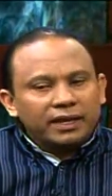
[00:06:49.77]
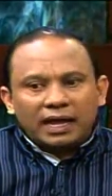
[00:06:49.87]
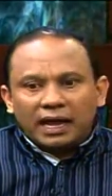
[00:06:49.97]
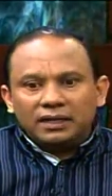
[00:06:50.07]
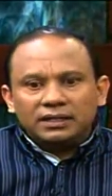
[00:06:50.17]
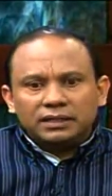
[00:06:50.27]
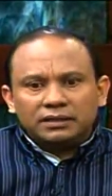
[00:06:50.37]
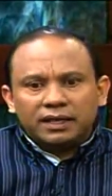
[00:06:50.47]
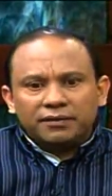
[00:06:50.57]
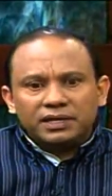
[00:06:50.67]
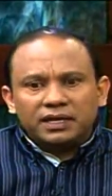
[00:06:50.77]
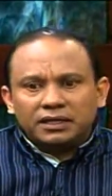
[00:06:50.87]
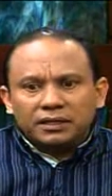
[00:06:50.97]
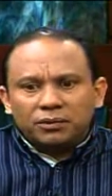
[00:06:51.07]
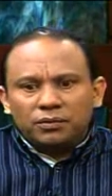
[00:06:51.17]
Eh, alguien que
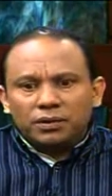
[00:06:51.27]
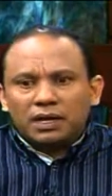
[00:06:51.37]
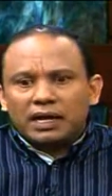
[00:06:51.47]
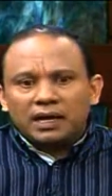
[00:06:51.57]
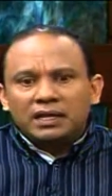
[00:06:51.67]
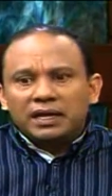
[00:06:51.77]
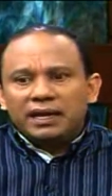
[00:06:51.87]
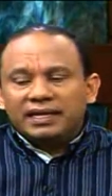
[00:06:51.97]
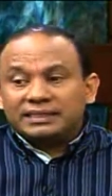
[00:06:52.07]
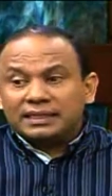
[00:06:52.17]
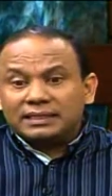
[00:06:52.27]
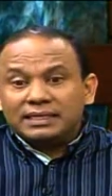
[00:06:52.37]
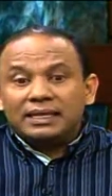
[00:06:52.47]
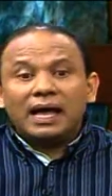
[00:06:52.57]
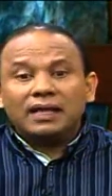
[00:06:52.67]
viene de una
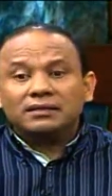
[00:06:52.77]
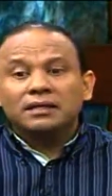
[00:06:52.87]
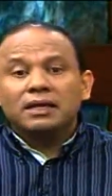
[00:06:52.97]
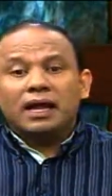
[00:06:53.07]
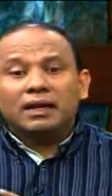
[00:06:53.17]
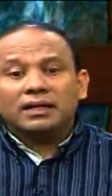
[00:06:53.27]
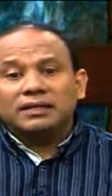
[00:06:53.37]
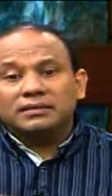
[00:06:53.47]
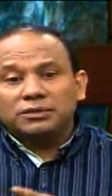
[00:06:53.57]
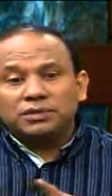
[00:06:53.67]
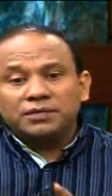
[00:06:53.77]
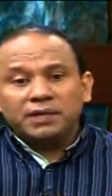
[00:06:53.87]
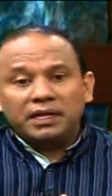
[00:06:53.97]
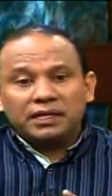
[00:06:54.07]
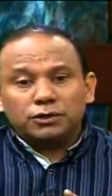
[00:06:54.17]
necesidad, alcanza un
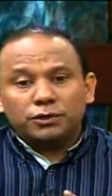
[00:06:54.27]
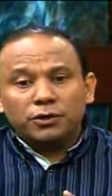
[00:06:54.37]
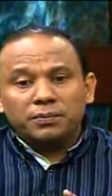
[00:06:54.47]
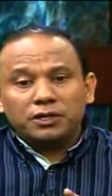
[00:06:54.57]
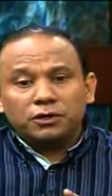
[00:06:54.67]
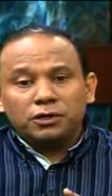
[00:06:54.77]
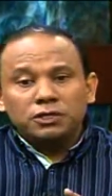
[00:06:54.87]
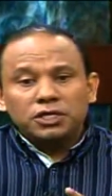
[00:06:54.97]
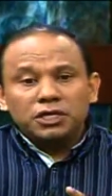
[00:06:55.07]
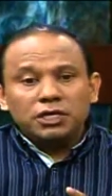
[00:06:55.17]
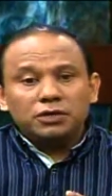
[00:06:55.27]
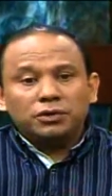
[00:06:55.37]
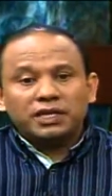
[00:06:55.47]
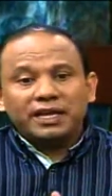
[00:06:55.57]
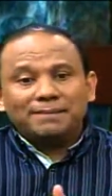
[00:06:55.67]
nivel económico y
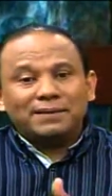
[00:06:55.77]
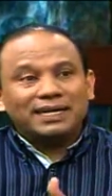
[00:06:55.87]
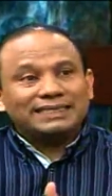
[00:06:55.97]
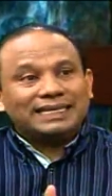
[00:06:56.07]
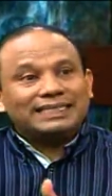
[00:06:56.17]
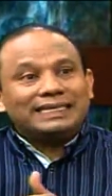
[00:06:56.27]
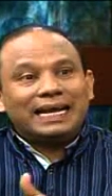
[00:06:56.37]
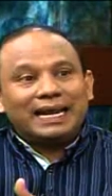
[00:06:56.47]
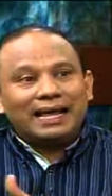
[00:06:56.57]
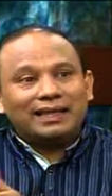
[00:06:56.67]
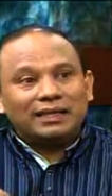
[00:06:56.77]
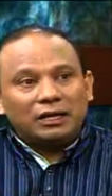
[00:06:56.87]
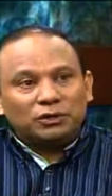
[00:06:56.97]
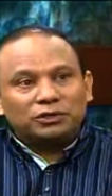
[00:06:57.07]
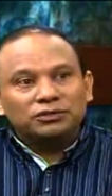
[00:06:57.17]
no quiere parecerse a nada
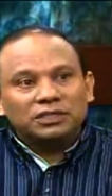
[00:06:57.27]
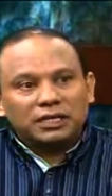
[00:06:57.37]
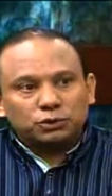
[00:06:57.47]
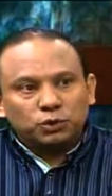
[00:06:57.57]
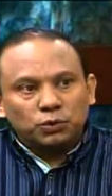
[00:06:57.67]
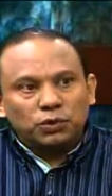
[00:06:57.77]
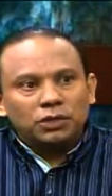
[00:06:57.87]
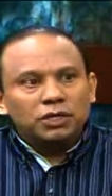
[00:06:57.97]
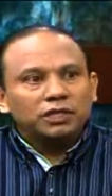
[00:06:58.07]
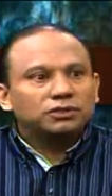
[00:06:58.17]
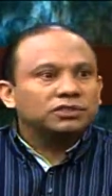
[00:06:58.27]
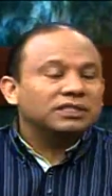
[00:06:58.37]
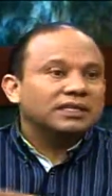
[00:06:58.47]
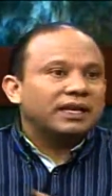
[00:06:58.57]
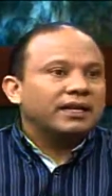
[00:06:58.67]
de lo que un día tuvo,
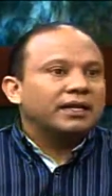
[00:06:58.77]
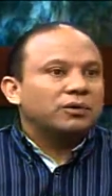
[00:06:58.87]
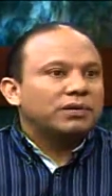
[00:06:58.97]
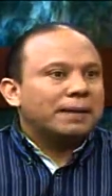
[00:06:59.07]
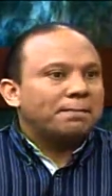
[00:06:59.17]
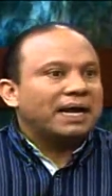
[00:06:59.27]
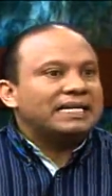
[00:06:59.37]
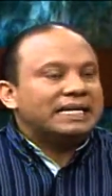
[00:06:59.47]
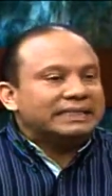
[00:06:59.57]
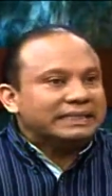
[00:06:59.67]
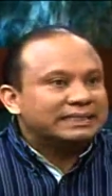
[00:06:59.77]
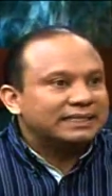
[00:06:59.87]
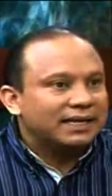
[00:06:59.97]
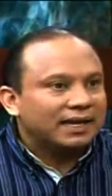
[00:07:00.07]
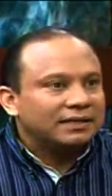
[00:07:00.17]
entonces genera una
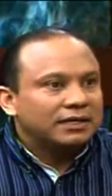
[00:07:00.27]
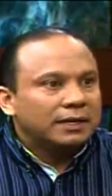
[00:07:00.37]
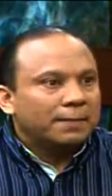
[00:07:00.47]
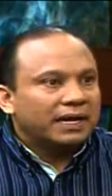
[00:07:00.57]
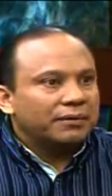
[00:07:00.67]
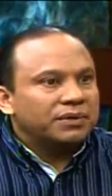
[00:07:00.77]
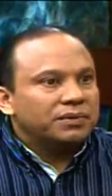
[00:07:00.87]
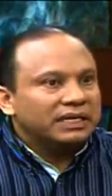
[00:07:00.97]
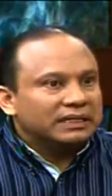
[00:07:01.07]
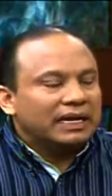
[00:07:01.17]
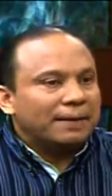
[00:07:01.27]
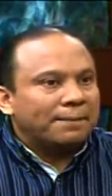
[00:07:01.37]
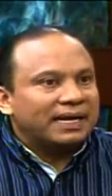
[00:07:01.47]
apariencia para vivir de la